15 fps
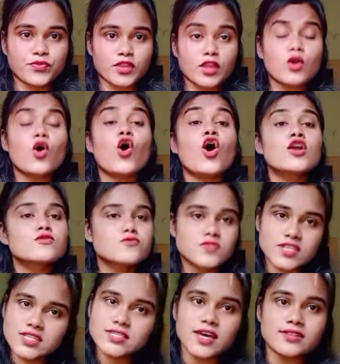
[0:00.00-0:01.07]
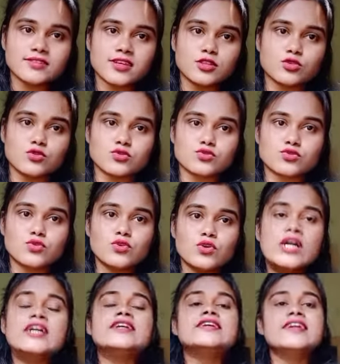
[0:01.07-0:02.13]
और उसके साथ साथ दोस्तों
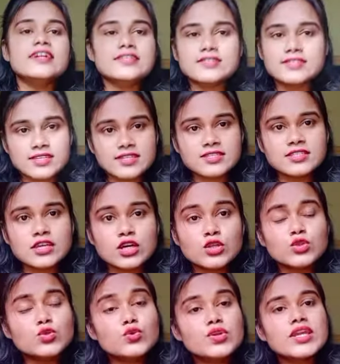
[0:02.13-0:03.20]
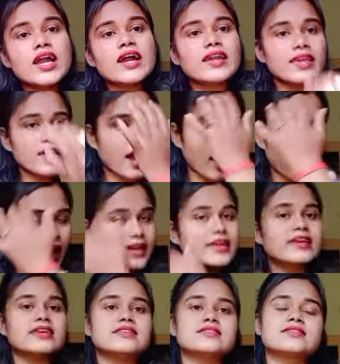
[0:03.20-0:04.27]
ये चीज दुनिया की हर एक
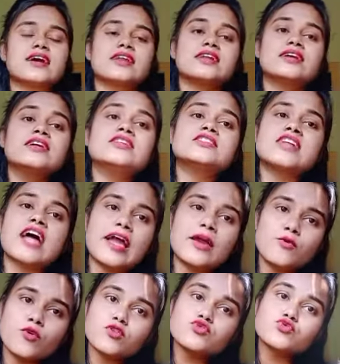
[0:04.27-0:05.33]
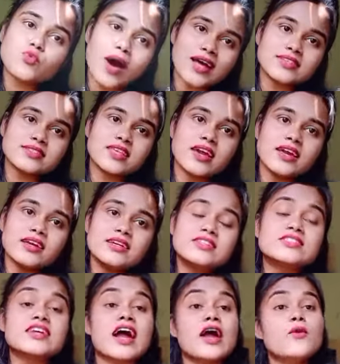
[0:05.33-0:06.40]
इंसान चाहे वो स्वास्थ्य है
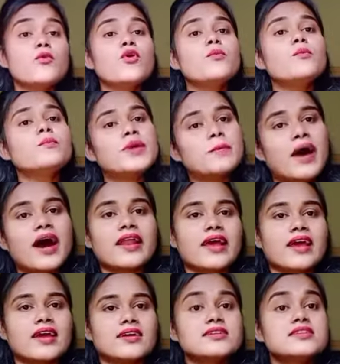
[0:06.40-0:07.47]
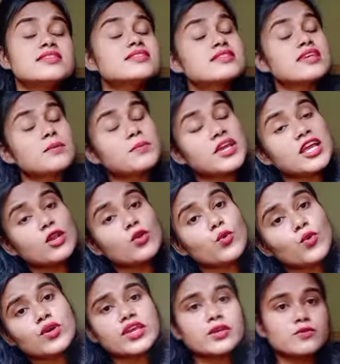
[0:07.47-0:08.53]
चाहे वो बीमार है सभी
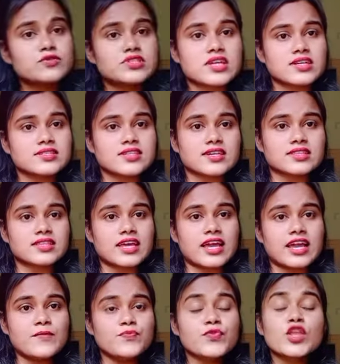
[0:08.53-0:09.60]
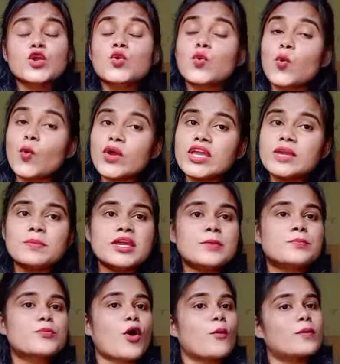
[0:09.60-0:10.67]
लोग यूज कर सकते हैं कोई भी
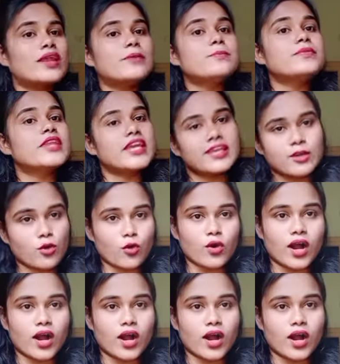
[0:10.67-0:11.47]
प्रॉब्लम नहीं होगा